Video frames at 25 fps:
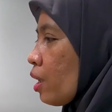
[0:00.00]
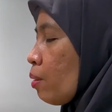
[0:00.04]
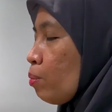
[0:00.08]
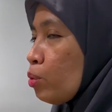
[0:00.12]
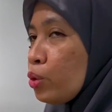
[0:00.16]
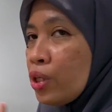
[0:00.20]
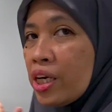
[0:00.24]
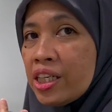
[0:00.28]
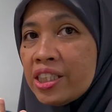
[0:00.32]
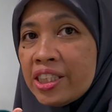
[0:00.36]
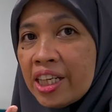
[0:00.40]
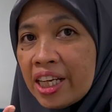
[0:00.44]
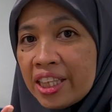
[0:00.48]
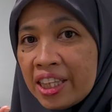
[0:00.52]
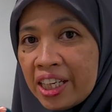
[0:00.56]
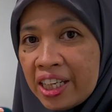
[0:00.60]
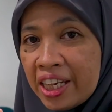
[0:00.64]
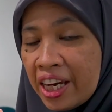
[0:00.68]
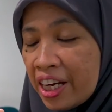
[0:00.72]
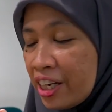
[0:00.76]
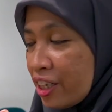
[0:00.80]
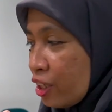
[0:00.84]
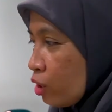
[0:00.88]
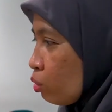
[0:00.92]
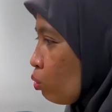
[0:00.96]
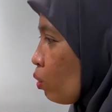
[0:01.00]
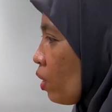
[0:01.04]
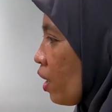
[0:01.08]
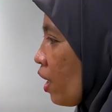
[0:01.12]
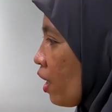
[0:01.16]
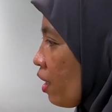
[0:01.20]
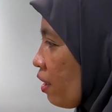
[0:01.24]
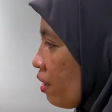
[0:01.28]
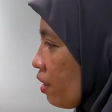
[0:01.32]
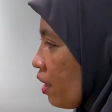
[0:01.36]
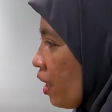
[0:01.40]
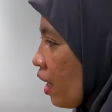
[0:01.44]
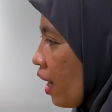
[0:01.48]
Kemudian setting yang kedua
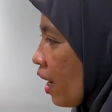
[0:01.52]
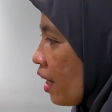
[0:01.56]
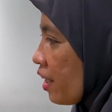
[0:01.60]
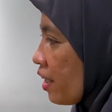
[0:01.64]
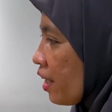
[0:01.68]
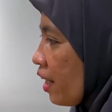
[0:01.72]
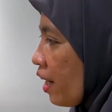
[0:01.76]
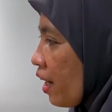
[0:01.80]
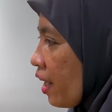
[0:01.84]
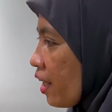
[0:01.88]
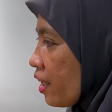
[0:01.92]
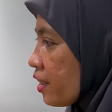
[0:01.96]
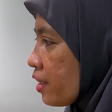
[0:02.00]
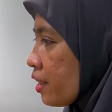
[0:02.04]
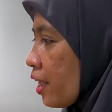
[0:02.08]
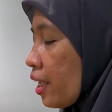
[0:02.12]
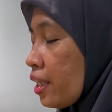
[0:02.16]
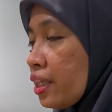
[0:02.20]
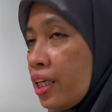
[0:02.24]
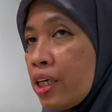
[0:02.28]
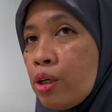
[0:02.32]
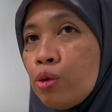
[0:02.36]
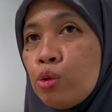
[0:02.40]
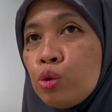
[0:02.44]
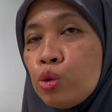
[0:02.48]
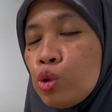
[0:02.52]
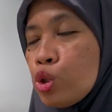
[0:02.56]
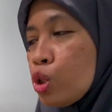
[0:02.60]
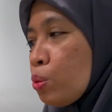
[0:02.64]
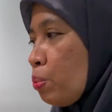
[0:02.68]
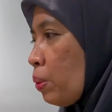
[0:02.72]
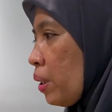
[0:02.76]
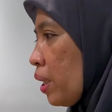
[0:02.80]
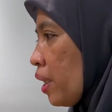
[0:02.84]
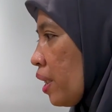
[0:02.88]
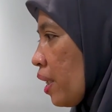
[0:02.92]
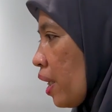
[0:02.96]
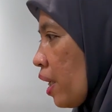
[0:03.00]
adalah setting untuk
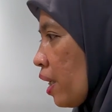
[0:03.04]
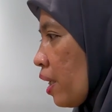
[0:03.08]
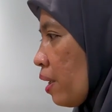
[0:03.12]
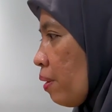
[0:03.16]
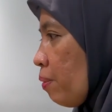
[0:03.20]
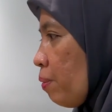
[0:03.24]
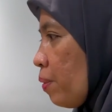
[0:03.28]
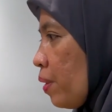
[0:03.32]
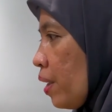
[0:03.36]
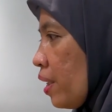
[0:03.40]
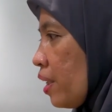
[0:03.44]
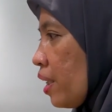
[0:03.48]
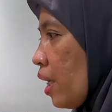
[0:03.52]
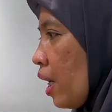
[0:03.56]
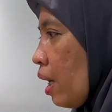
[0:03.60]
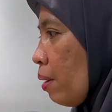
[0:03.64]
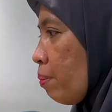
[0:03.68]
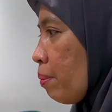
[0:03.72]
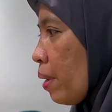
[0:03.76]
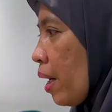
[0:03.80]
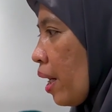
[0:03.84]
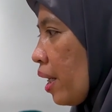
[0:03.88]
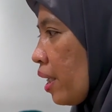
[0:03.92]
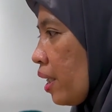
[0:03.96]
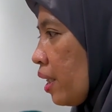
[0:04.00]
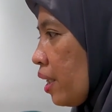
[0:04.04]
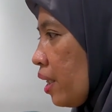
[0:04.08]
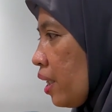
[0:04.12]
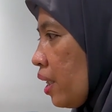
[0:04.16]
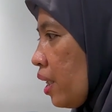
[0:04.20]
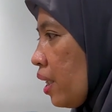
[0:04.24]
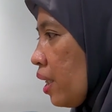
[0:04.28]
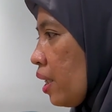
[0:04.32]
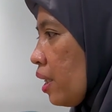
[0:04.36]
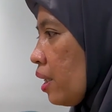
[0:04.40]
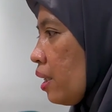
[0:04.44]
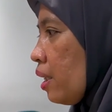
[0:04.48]
speaker. Dalam hal ini